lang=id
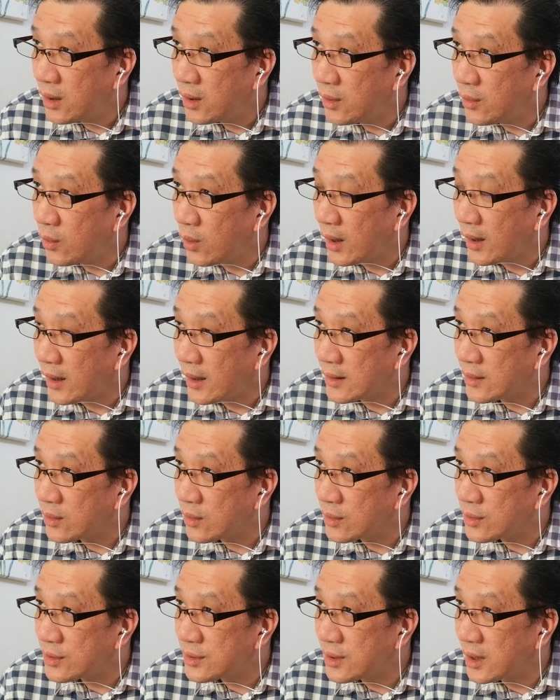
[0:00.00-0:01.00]

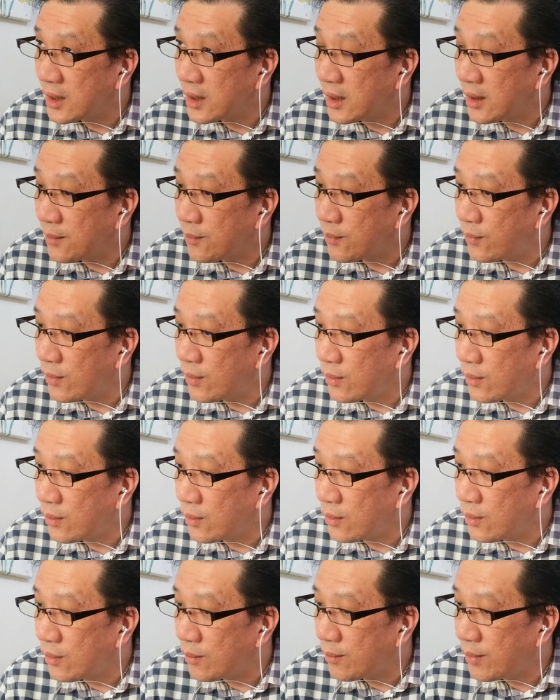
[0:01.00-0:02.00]

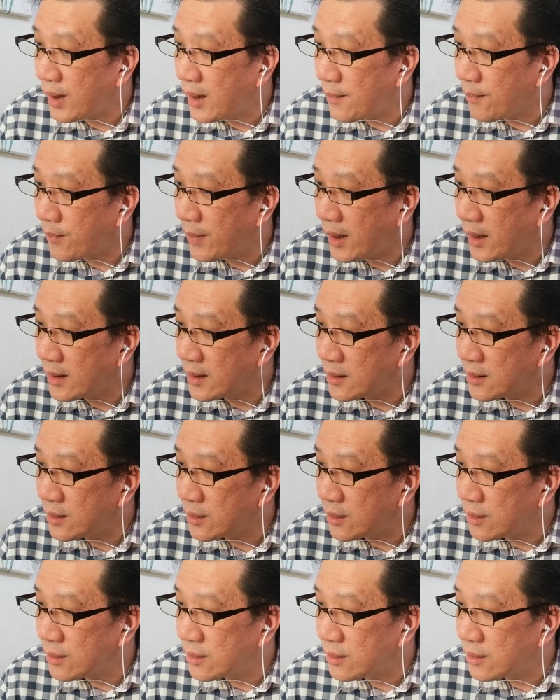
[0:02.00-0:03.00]
230 berapa
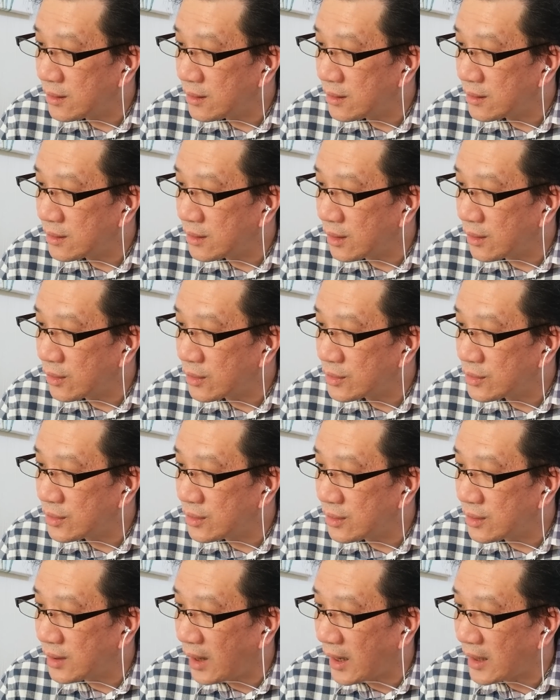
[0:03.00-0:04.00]
itu. Terus
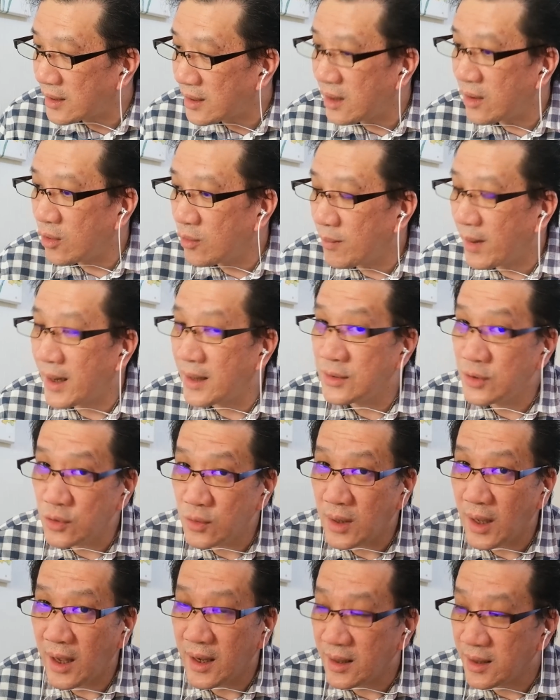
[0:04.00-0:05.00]
naiknya lumayan
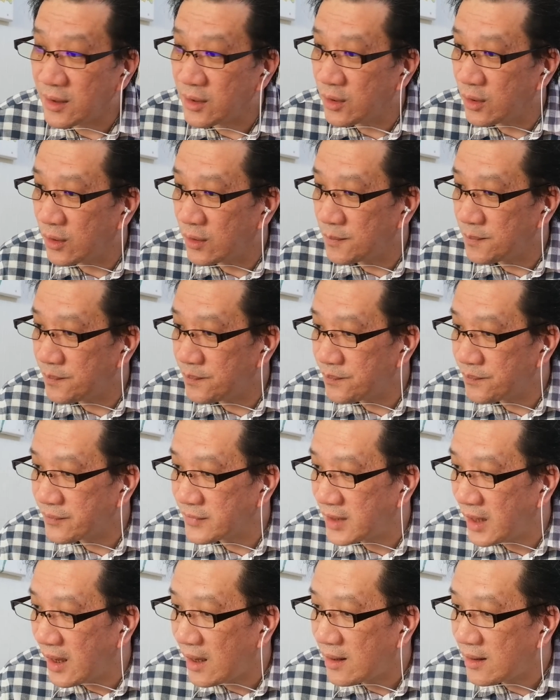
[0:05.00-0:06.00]
juga gitu,
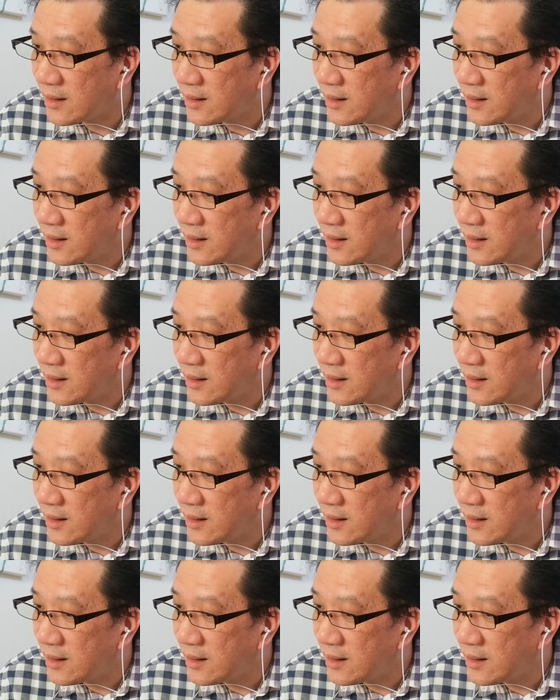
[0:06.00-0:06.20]
ya.